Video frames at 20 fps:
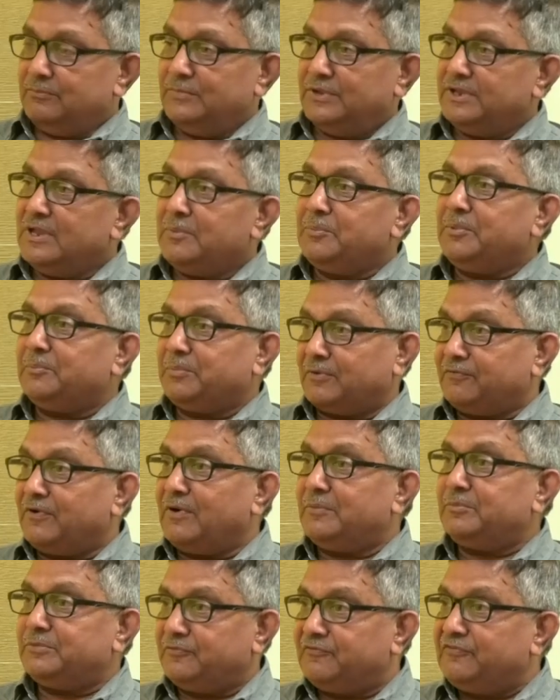బీజేపీ
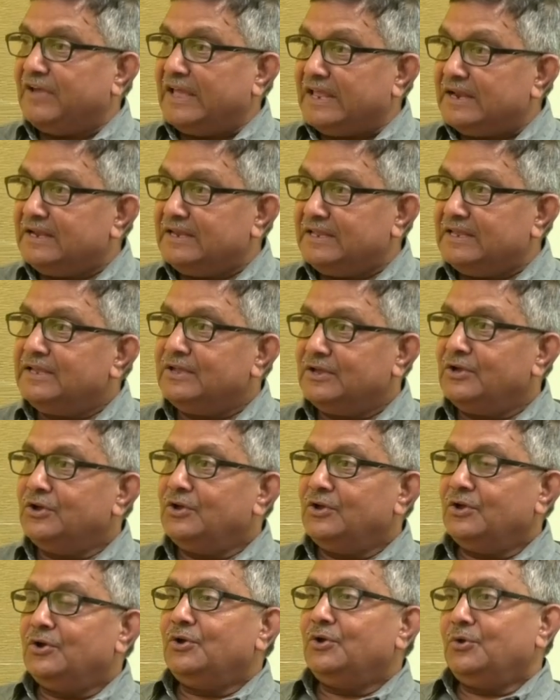పర్ఫార్మ్ ఫేర్లీ
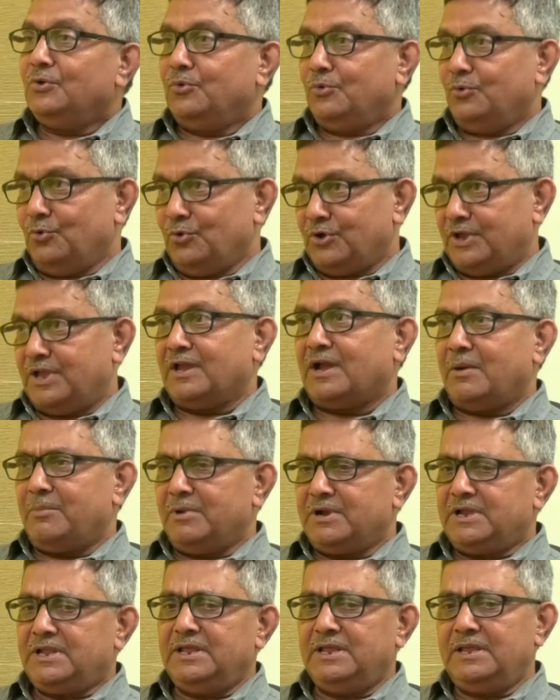ఓకే
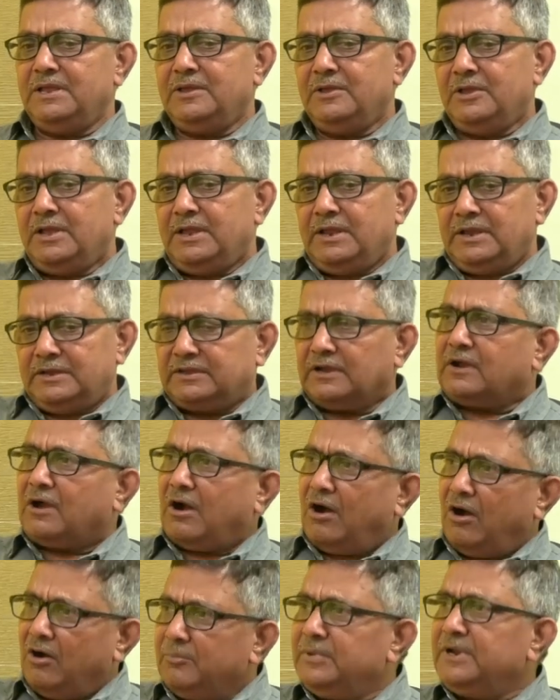కాబట్టి ఇట్స్ అ
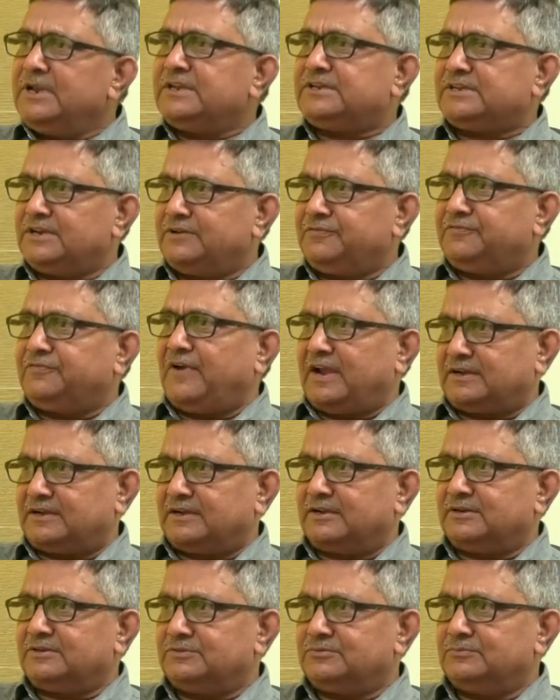కాంబినేషన్ ఆఫ్
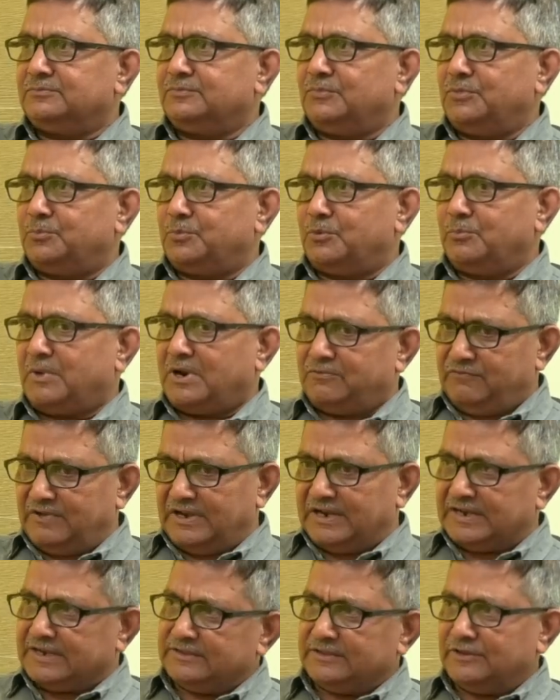ఫ్యాక్టర్స్ ఇప్పుడు మనం
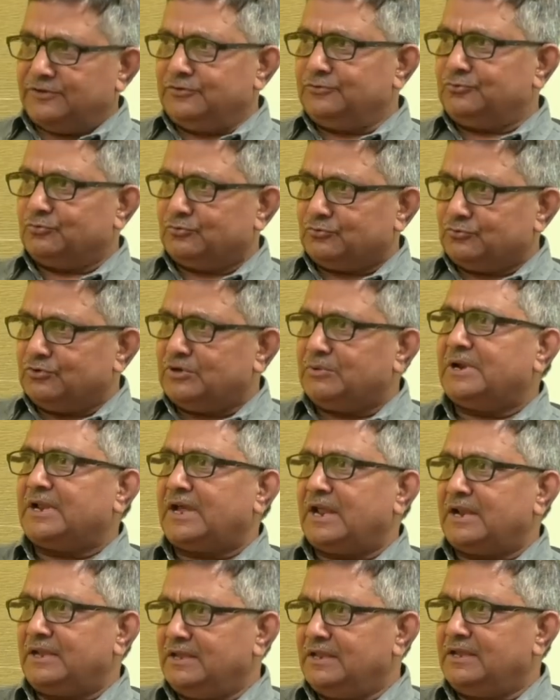వెనక్కి తిరిగి చూసుకుంటే
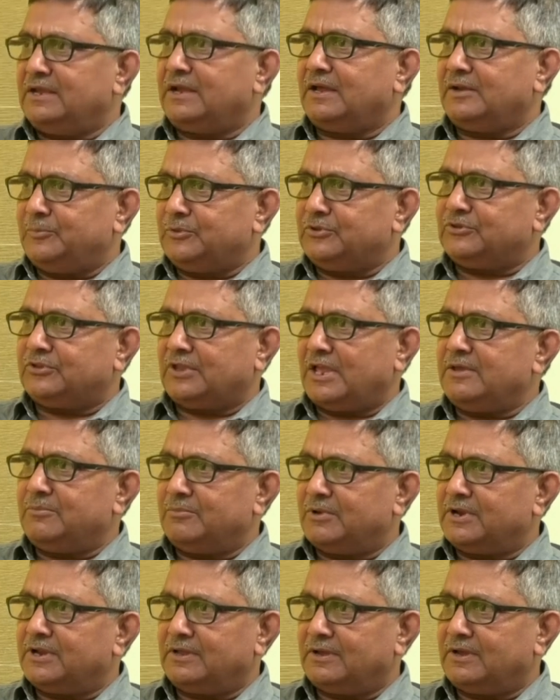మనకు అన్నీ కనిపిస్తాయి
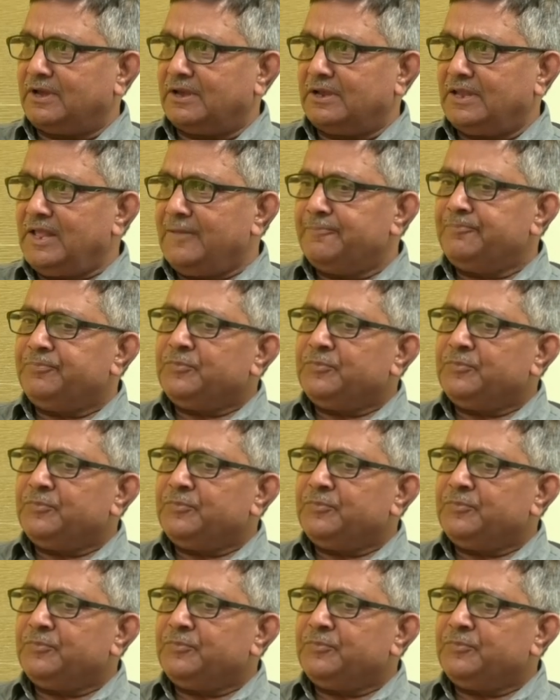మనకి కానీ